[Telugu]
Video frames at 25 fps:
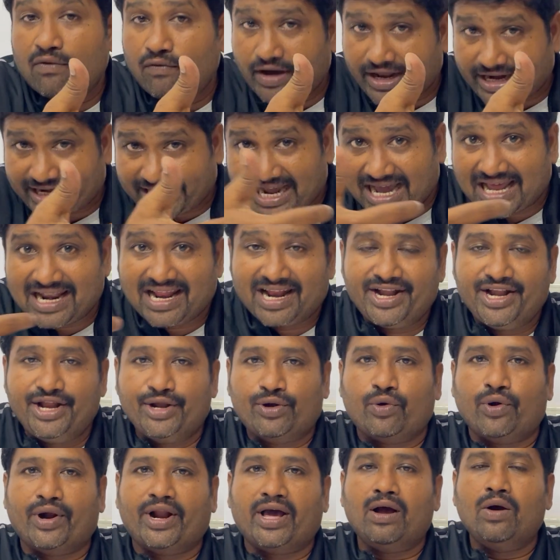వర్గాలన్నీ
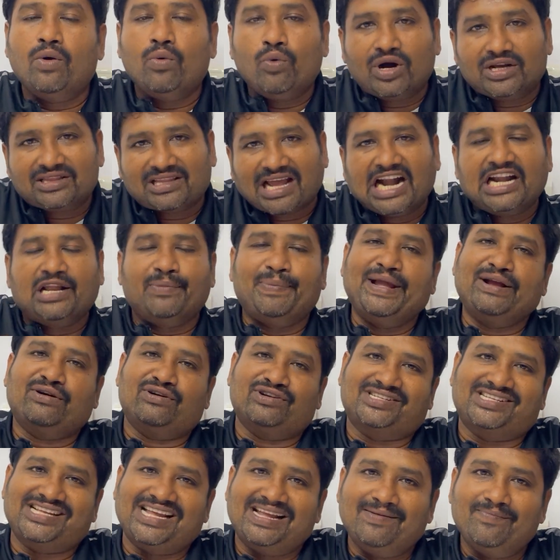కూడా ఒక తాటిపైకి
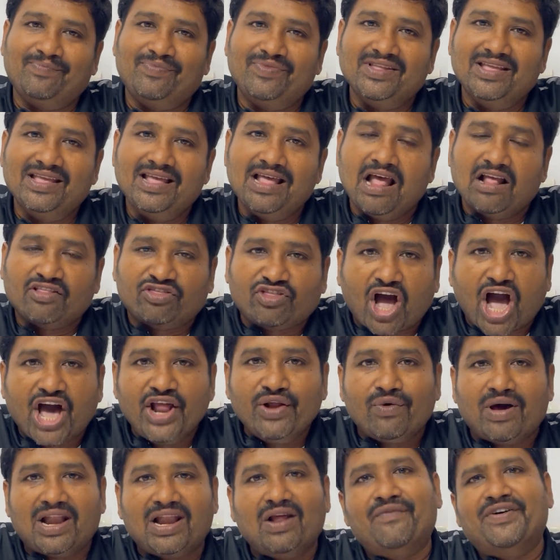వస్తాయి
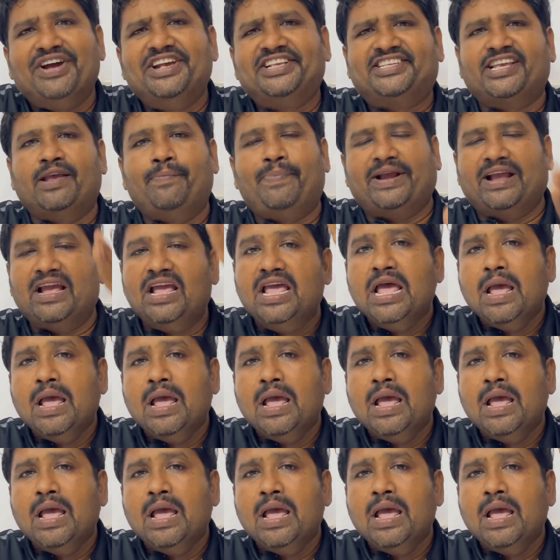దానివల్ల వైసీపీకి